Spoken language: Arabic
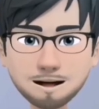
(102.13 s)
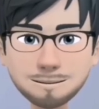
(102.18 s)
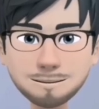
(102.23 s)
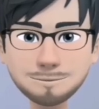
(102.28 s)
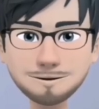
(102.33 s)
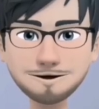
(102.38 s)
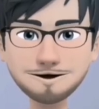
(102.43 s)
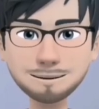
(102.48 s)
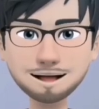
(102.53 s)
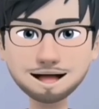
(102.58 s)

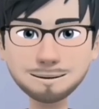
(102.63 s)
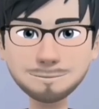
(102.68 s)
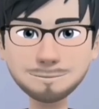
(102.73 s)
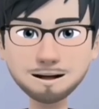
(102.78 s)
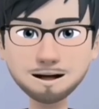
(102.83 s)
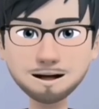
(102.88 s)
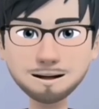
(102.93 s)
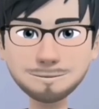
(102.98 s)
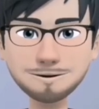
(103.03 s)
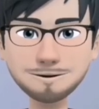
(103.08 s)
فأنا جبت
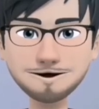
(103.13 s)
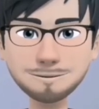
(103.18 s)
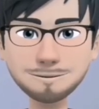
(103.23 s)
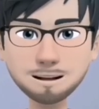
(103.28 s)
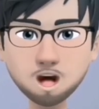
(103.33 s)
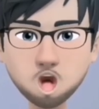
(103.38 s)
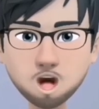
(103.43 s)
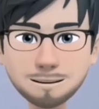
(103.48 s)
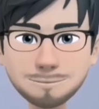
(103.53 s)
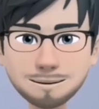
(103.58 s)
لكم هاي
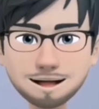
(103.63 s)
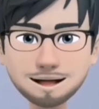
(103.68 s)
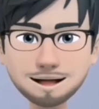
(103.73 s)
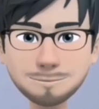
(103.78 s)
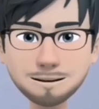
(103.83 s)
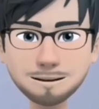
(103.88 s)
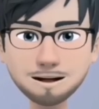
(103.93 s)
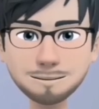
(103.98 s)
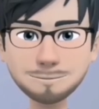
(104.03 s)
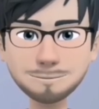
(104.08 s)
الطريقة
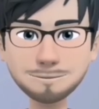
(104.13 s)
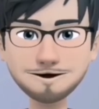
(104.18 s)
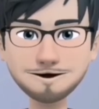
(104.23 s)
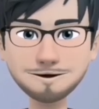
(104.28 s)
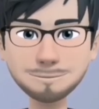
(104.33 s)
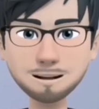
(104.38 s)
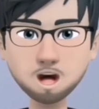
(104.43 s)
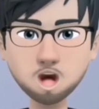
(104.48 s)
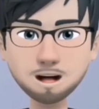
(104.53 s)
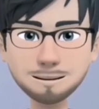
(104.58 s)
البسيطة
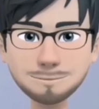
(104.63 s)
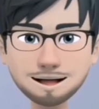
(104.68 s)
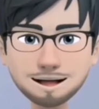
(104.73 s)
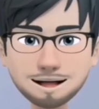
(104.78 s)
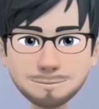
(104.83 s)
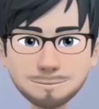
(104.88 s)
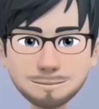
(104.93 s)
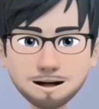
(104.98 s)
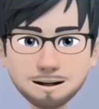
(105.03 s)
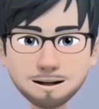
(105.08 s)

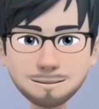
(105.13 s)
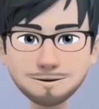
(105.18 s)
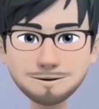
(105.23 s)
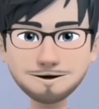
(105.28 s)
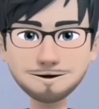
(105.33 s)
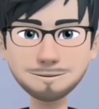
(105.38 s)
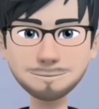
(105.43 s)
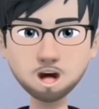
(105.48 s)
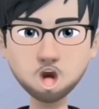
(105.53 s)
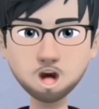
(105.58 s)
والمختصرة راح
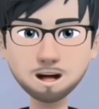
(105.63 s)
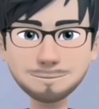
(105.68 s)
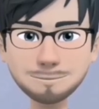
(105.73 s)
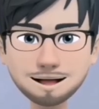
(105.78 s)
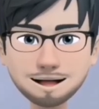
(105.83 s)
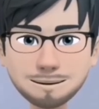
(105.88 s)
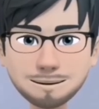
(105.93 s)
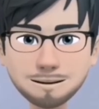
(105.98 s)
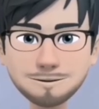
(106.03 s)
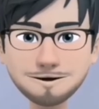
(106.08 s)
تختصر
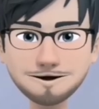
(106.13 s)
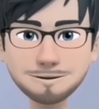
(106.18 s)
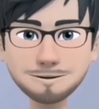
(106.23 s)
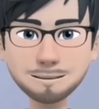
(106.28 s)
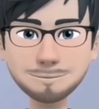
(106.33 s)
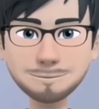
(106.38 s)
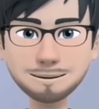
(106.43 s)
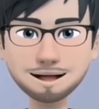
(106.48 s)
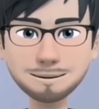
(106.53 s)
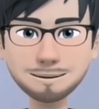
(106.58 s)
الطريق
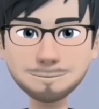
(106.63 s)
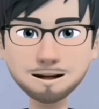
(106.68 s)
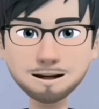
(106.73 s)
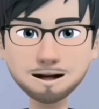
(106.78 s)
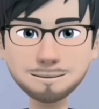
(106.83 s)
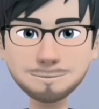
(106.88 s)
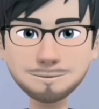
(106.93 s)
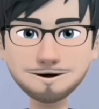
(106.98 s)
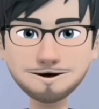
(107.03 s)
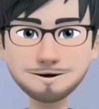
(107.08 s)
عليكم
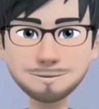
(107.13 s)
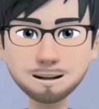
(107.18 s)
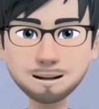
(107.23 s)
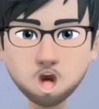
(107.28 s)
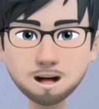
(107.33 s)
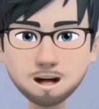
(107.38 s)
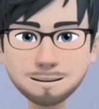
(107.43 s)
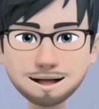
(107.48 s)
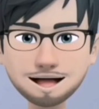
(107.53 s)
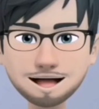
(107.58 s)

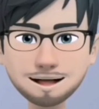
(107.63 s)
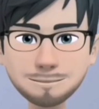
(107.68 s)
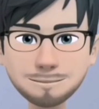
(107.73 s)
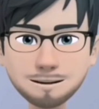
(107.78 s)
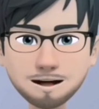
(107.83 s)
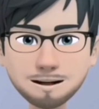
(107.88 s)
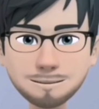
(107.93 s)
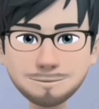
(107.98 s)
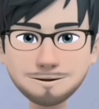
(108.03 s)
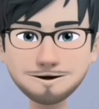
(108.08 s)

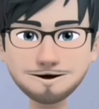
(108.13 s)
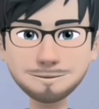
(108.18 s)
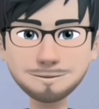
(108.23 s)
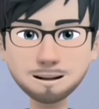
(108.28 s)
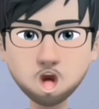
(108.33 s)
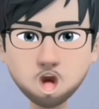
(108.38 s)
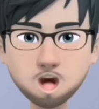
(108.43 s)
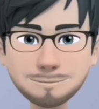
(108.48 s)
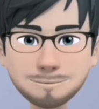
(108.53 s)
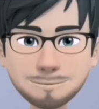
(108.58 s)
لا
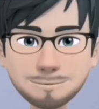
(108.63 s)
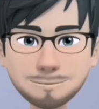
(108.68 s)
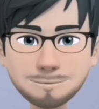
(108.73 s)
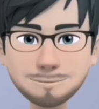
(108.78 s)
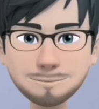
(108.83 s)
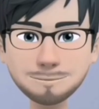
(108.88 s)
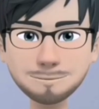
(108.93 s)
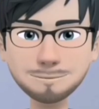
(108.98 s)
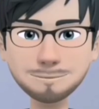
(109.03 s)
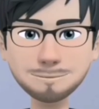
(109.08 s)
تنسون
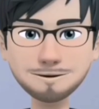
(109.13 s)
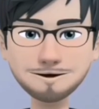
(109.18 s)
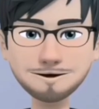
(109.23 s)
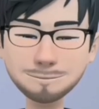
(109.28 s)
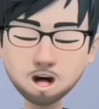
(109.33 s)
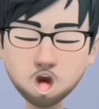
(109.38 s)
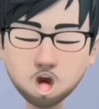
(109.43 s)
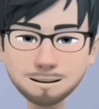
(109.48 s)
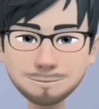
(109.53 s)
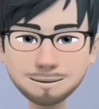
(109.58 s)
مشاهدة سلسلة
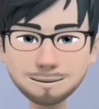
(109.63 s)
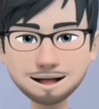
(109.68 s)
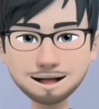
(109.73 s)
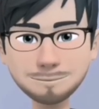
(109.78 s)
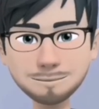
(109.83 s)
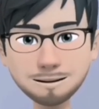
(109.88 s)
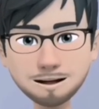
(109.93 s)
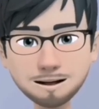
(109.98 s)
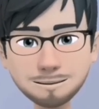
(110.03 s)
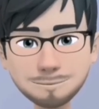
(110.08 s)
حساب
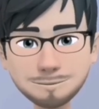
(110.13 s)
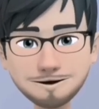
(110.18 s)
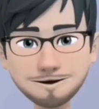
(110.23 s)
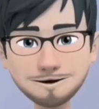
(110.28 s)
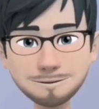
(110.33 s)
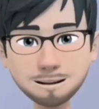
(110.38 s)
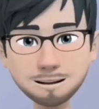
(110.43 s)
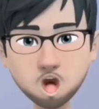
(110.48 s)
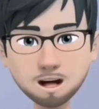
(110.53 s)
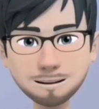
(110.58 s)
جرعات
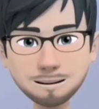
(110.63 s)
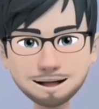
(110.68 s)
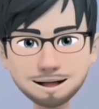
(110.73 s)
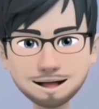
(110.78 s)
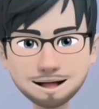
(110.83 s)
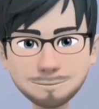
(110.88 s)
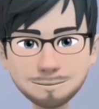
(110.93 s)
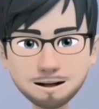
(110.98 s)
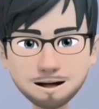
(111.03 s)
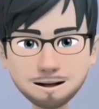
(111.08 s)
الأطفال
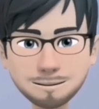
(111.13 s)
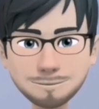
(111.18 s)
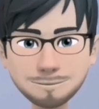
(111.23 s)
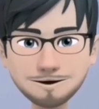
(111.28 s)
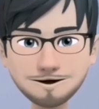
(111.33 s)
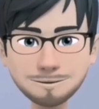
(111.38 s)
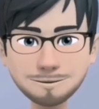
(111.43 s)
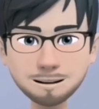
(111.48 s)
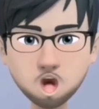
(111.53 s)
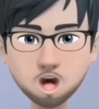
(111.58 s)
اللي
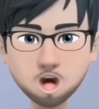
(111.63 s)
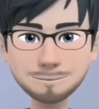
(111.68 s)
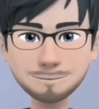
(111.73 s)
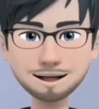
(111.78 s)
بالقناة